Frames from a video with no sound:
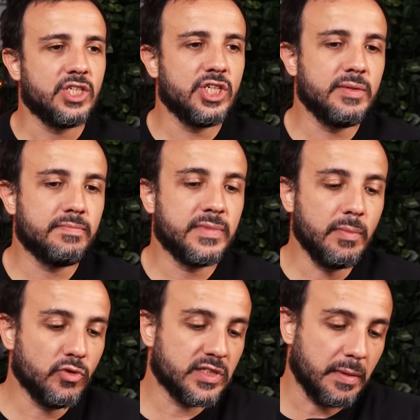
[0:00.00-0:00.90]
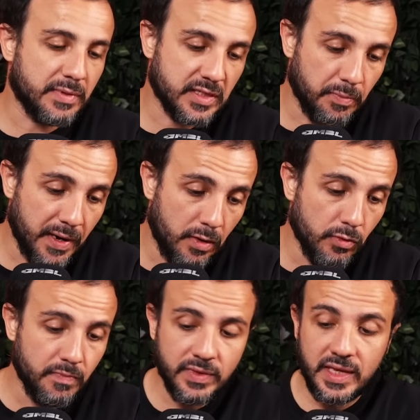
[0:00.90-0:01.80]
de demonstrar para São
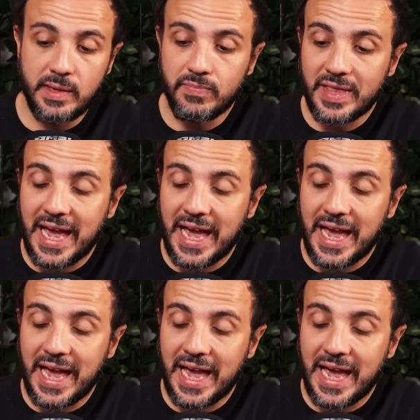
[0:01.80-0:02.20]
Paulo que